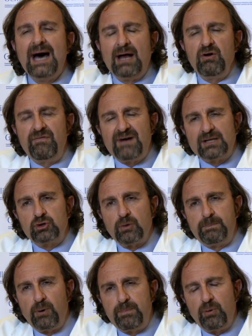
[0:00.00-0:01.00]
Hanno fatto
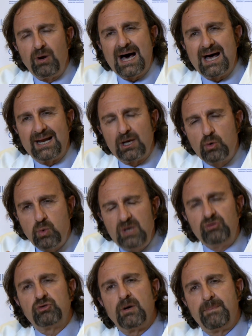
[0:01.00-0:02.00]
popolare
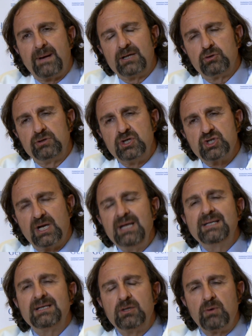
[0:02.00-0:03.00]
questo apparato
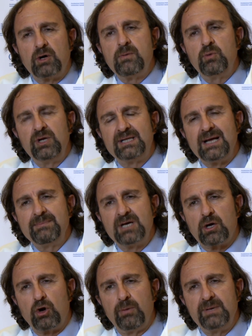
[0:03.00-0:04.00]
digerente di una comunità
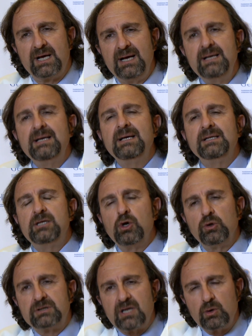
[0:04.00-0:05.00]
microbica di
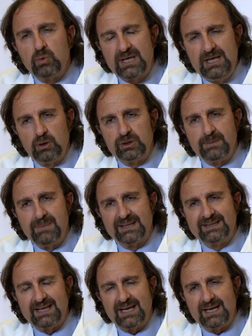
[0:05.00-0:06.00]
oltre un chilo di
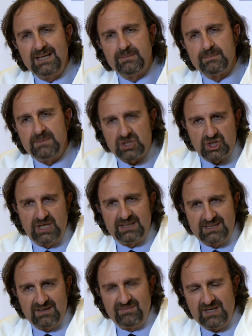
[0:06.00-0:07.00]
batteri,
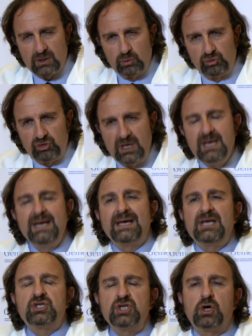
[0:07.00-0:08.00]
miceti e virus,
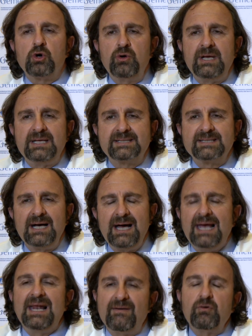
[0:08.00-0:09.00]
che ci colonizza
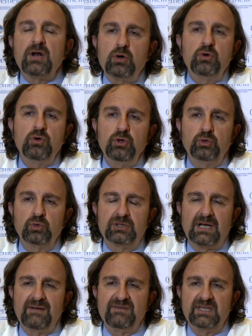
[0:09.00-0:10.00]
e lavora con noi
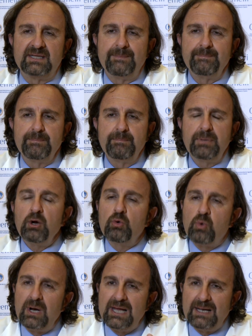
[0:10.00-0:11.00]
tutta la vita. Però
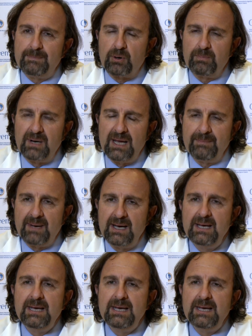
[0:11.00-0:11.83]
qual è il problema?